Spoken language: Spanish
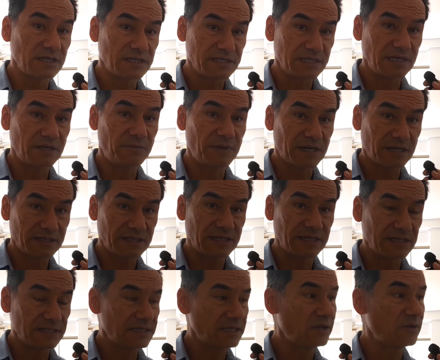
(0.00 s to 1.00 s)
el SENA para
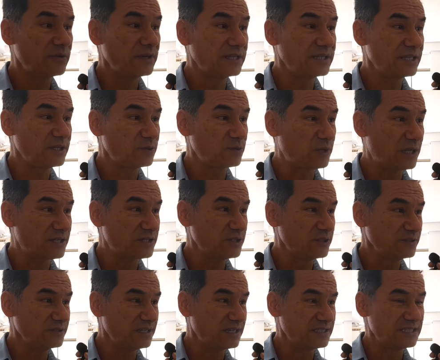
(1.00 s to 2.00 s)
tener esa doble
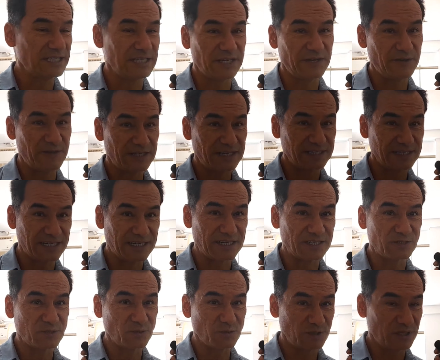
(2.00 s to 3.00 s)
titulación, así que van a
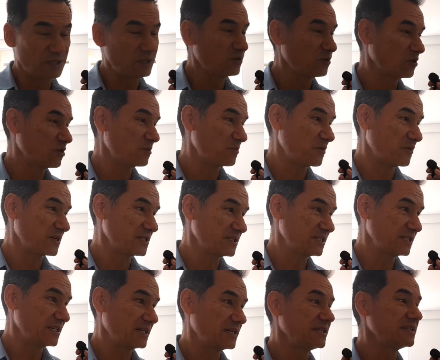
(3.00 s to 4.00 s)
tener su título como
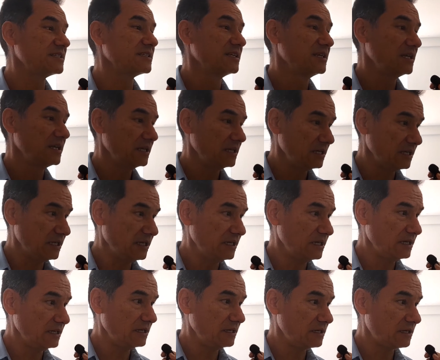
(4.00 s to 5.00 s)
bachilleres
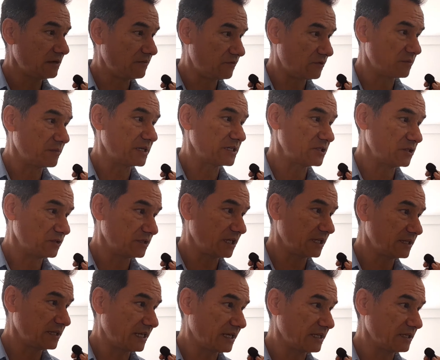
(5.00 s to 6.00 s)
y la formación
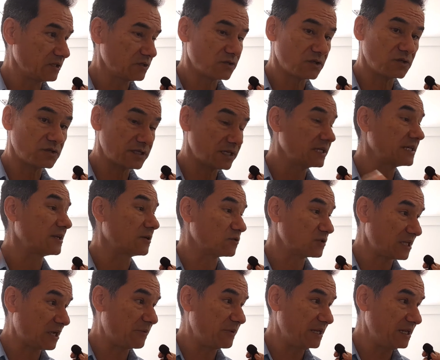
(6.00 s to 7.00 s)
de técnicos que
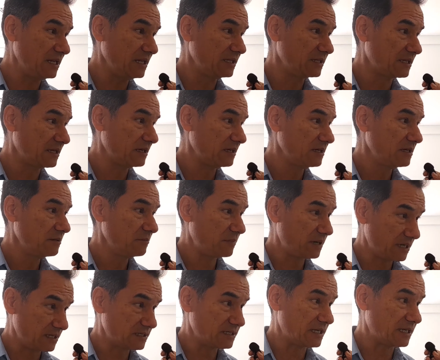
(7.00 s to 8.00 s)
los habilita
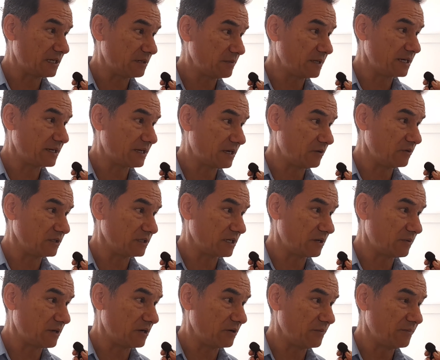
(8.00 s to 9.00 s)
para estar en el mercado de
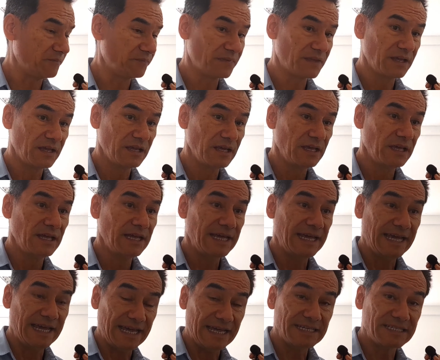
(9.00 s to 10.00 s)
trabajo.
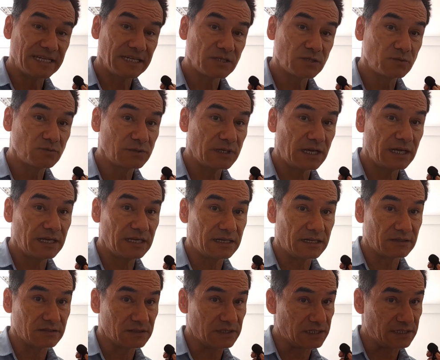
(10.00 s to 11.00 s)
Ese es uno de
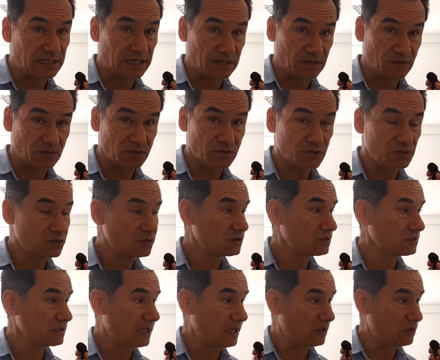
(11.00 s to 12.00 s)
los
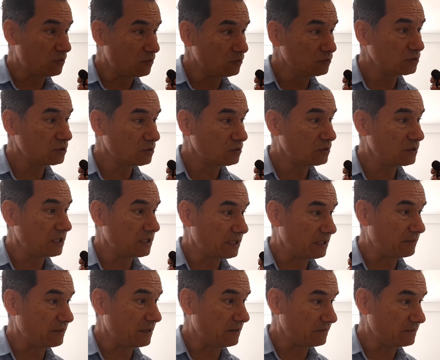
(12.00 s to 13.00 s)
desarrollos que junto con el
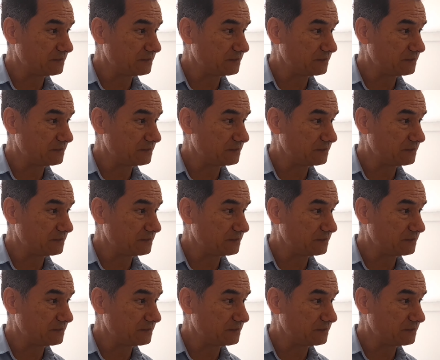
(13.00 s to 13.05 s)
¿Eso está